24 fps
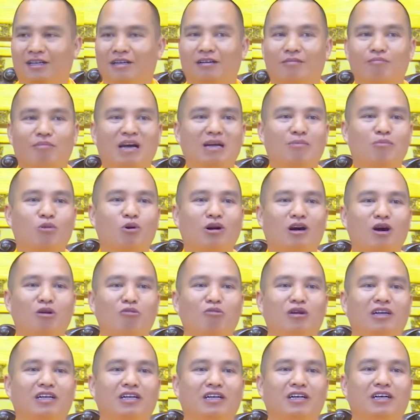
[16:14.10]
bắt buộc
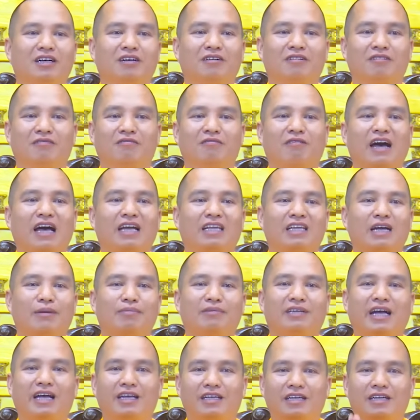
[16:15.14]
ông là gì phải chắp
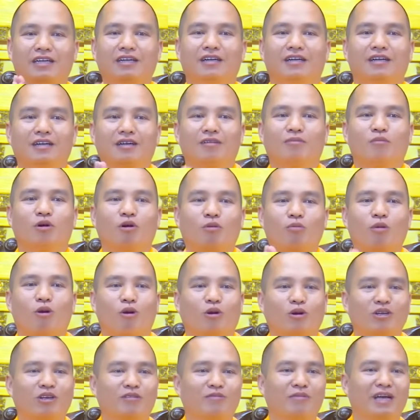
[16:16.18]
tay gì bổ
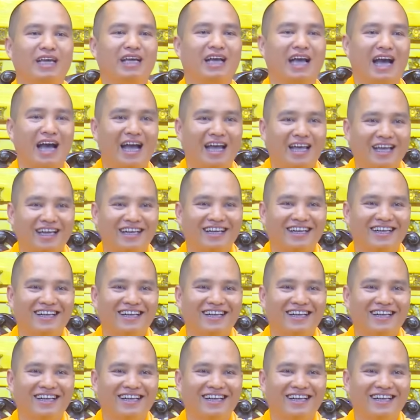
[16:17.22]
bổ cho mấy cái.